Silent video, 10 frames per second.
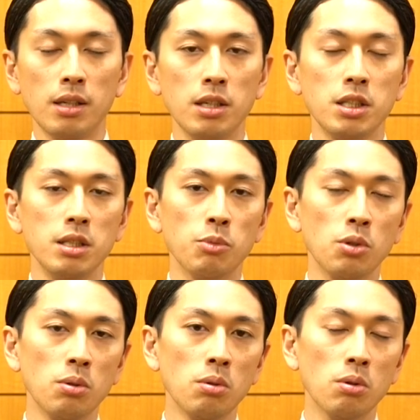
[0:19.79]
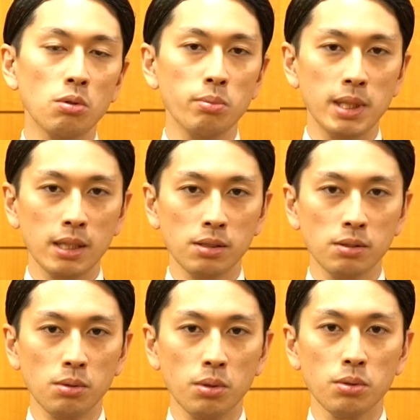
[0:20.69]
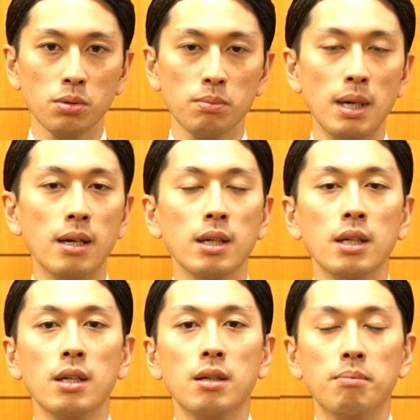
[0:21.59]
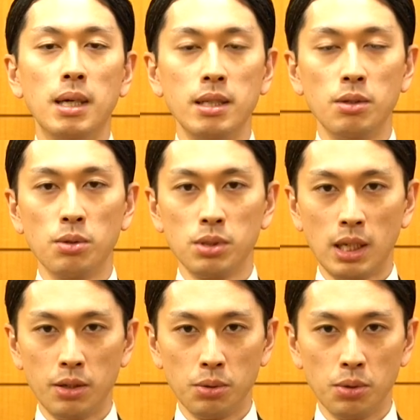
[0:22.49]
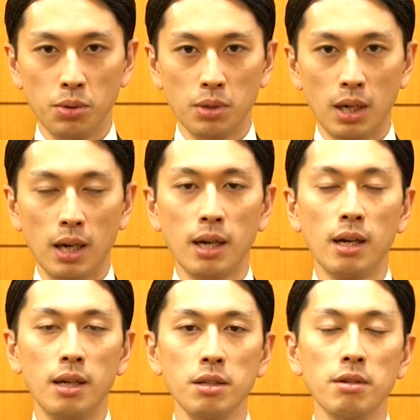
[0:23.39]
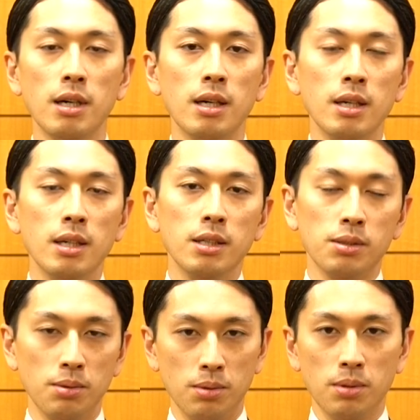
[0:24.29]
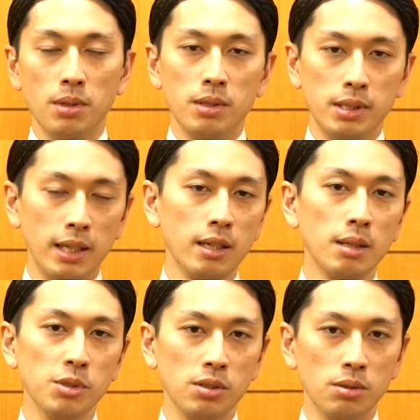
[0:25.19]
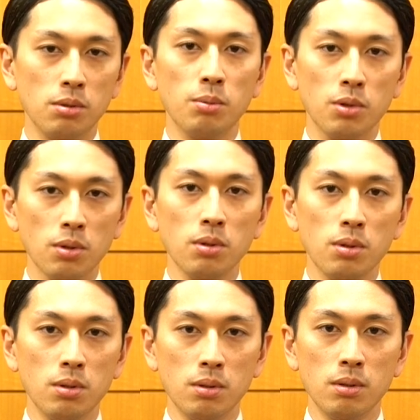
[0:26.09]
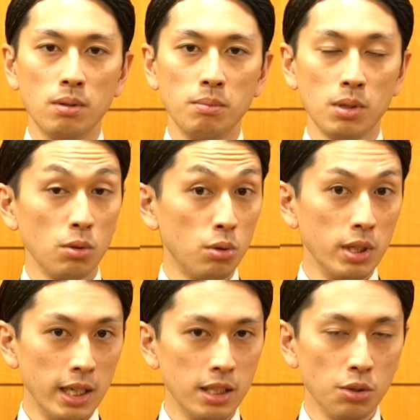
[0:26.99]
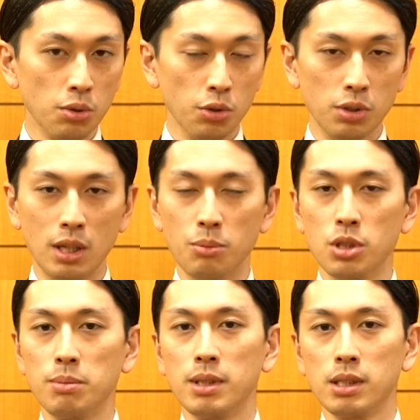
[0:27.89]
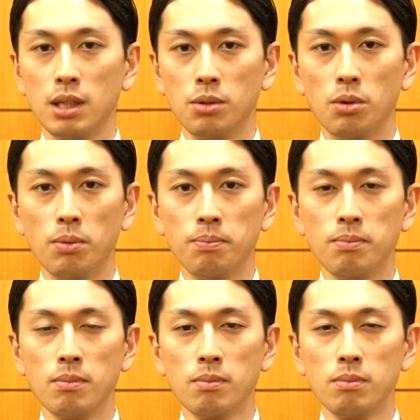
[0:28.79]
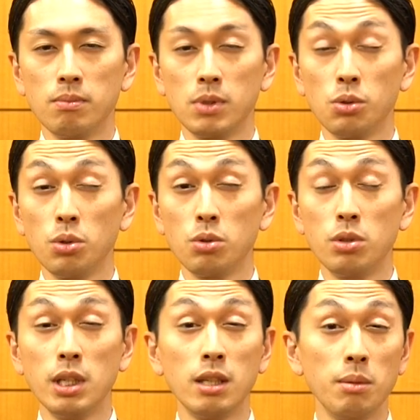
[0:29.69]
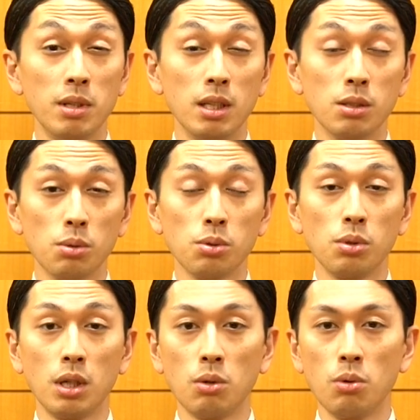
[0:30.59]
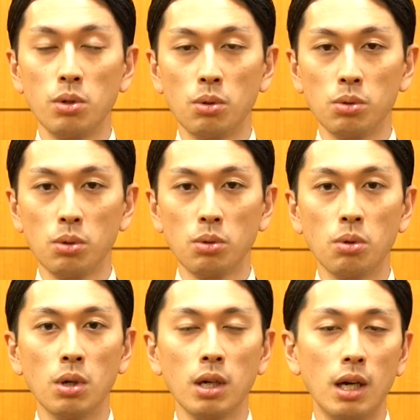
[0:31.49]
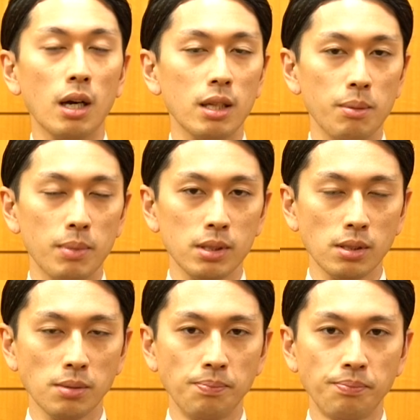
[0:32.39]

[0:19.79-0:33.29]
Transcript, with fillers: 新しいものを生み出すという、まあ、マインドの作用というかあるいはその成果物そのもの、まあ、これクリエーションと言ったりもしますけどまあ、そういうクリエイティビティ創造的行為のことを考えてみます。